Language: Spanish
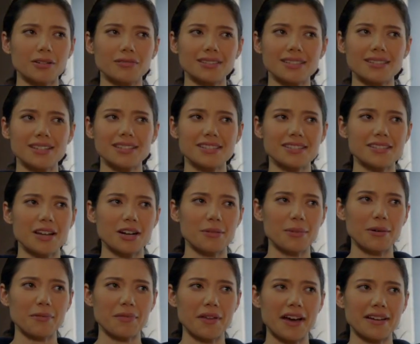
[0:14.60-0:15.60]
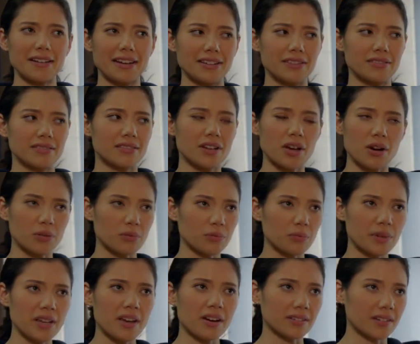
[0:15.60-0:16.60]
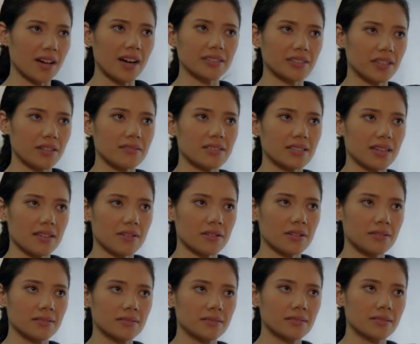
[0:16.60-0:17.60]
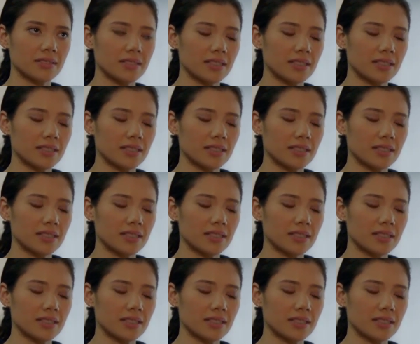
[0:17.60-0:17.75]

No, no, no se trata de eso y no hacemos ninguna pareja mona.